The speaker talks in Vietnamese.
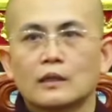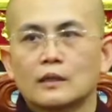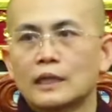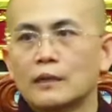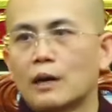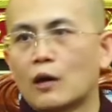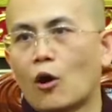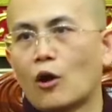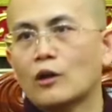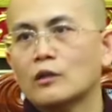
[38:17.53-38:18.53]
để mà
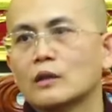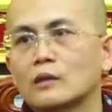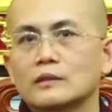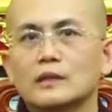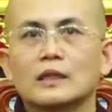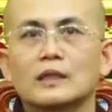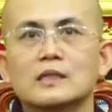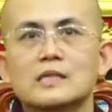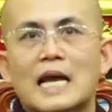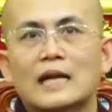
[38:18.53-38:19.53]
có được những
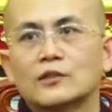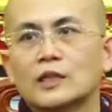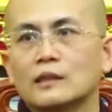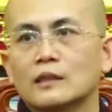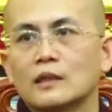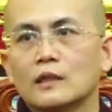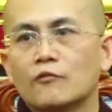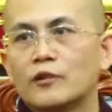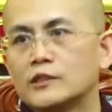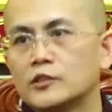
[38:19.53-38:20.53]
cái xác chết
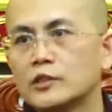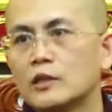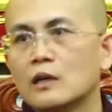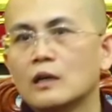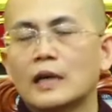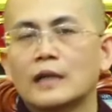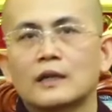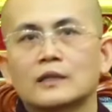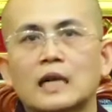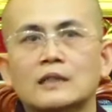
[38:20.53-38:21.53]
phình trương hay
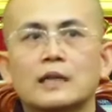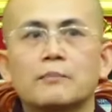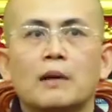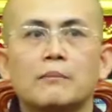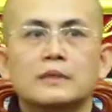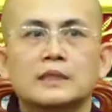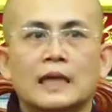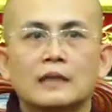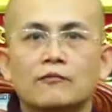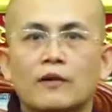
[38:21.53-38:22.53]
là xác chết bầm
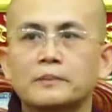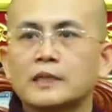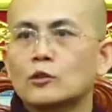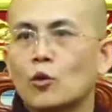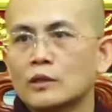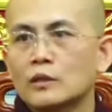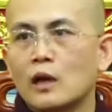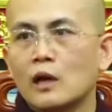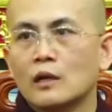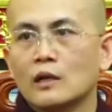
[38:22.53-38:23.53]
xanh pháp chết thối
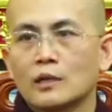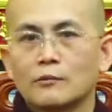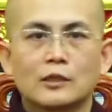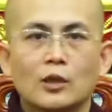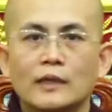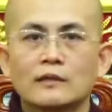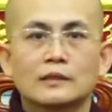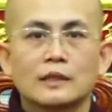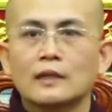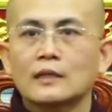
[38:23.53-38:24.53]
rữa mình thấy được
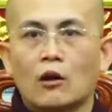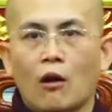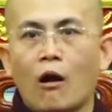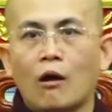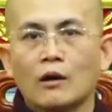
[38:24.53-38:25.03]
thì rất là khó